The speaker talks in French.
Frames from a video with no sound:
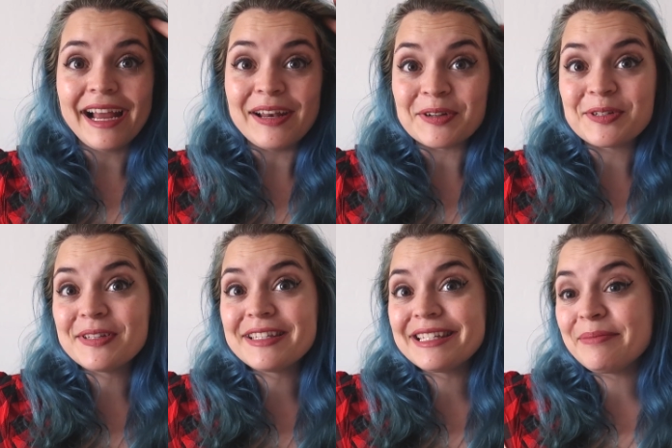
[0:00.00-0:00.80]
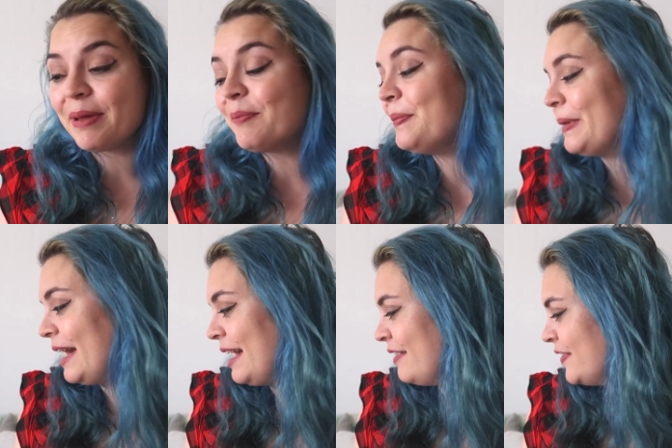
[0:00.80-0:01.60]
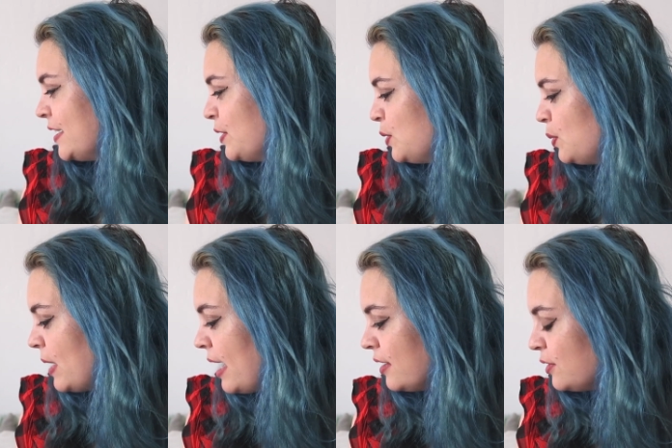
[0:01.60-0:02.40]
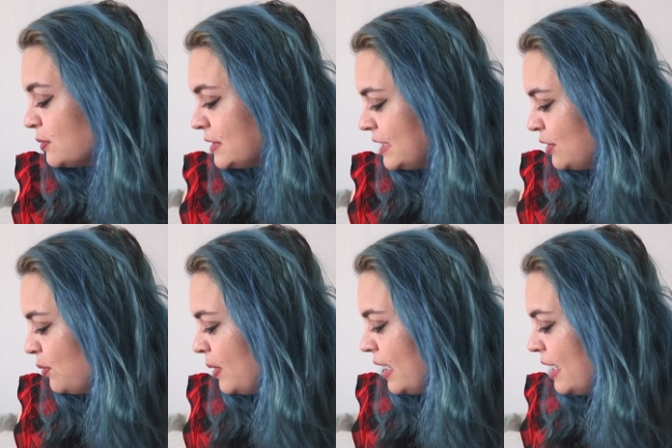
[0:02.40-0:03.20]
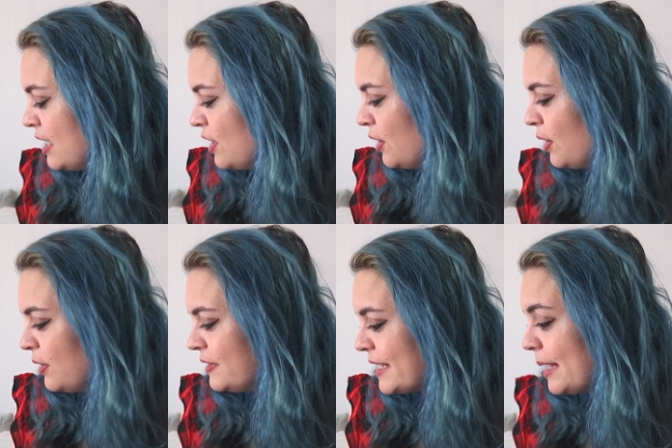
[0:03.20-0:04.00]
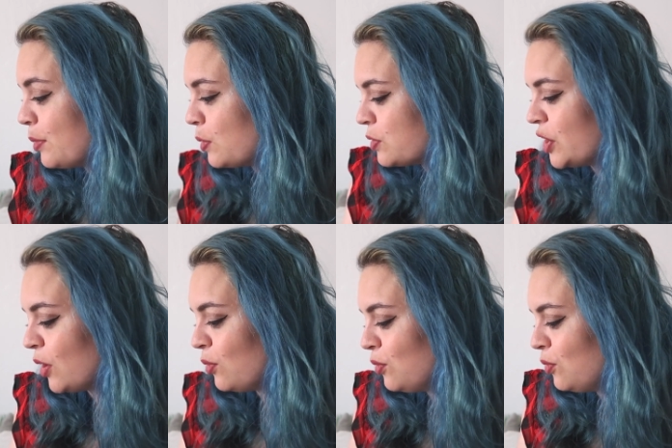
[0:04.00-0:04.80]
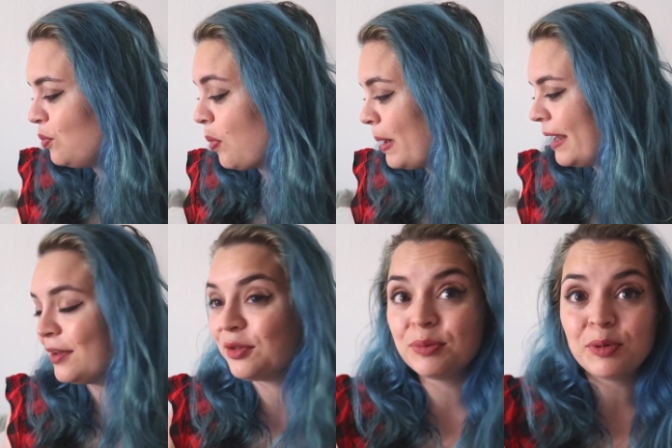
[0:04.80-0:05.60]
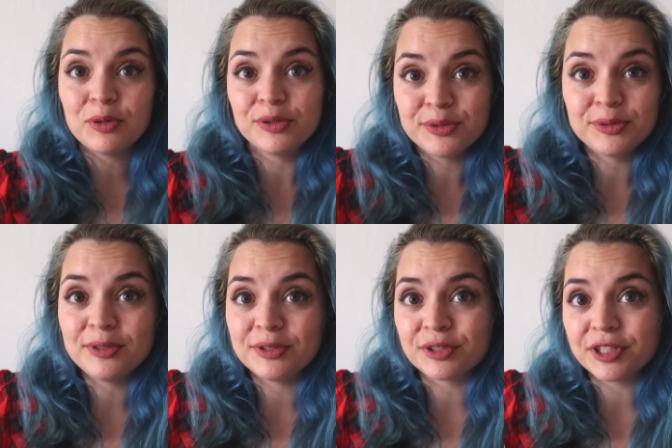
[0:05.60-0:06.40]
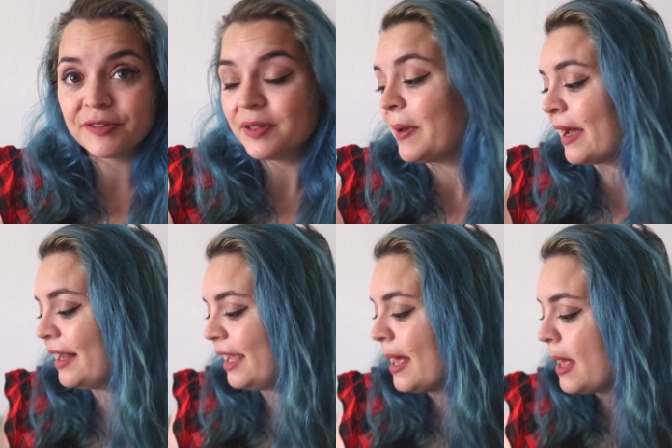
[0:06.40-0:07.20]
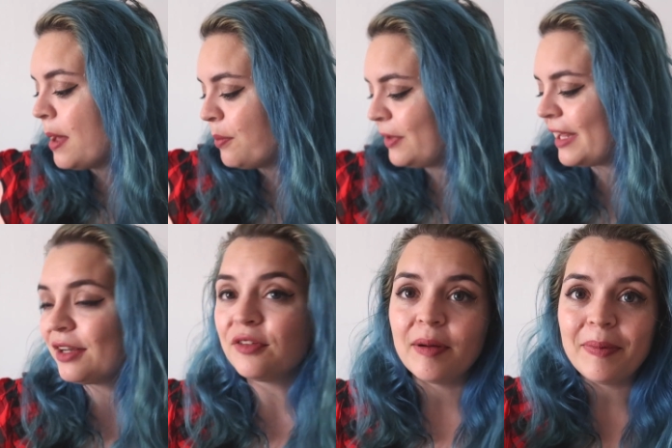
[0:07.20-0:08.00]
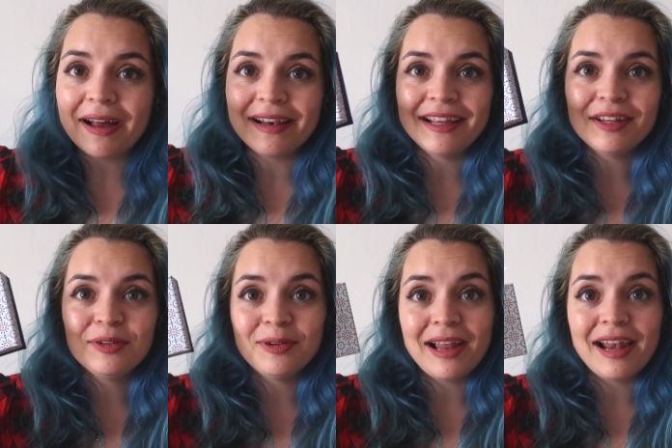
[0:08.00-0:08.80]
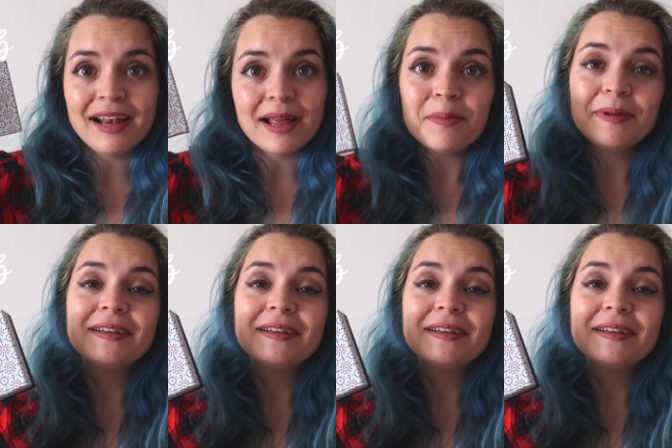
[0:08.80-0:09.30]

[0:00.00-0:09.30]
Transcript: alors je ne sais même pas avec quoi continuer euh, tellement j'ai eu plein de produits cool dont j'ai envie de parler peut-être qu'on va parler de la la la